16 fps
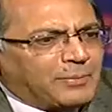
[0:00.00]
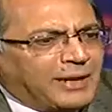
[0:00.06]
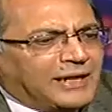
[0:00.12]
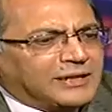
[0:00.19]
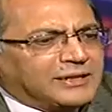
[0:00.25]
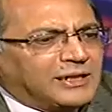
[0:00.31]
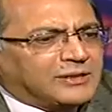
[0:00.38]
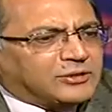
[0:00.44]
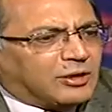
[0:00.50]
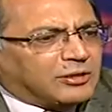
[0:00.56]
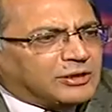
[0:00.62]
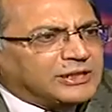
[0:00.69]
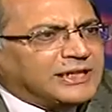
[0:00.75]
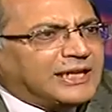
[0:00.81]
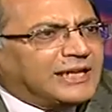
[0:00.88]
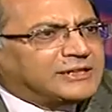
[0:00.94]
بعد
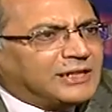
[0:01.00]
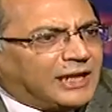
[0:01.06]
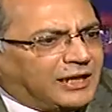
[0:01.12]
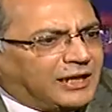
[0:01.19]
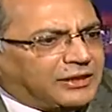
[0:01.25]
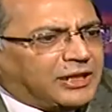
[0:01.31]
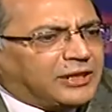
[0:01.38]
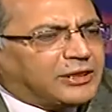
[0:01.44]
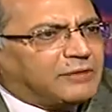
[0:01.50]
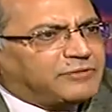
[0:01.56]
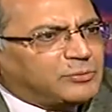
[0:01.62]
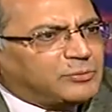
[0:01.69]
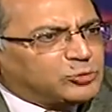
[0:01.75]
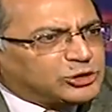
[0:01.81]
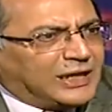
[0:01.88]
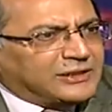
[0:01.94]
التقنيات الحديثه
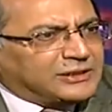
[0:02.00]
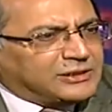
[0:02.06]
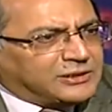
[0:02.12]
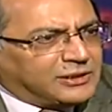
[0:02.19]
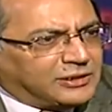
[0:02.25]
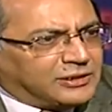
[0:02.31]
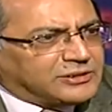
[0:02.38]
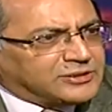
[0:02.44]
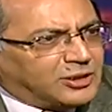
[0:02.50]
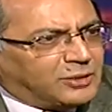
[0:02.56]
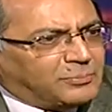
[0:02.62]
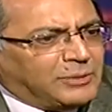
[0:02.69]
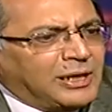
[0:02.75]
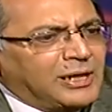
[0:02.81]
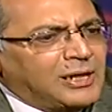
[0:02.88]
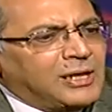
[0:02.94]
في مساعده
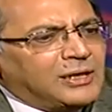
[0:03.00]
الاخصاب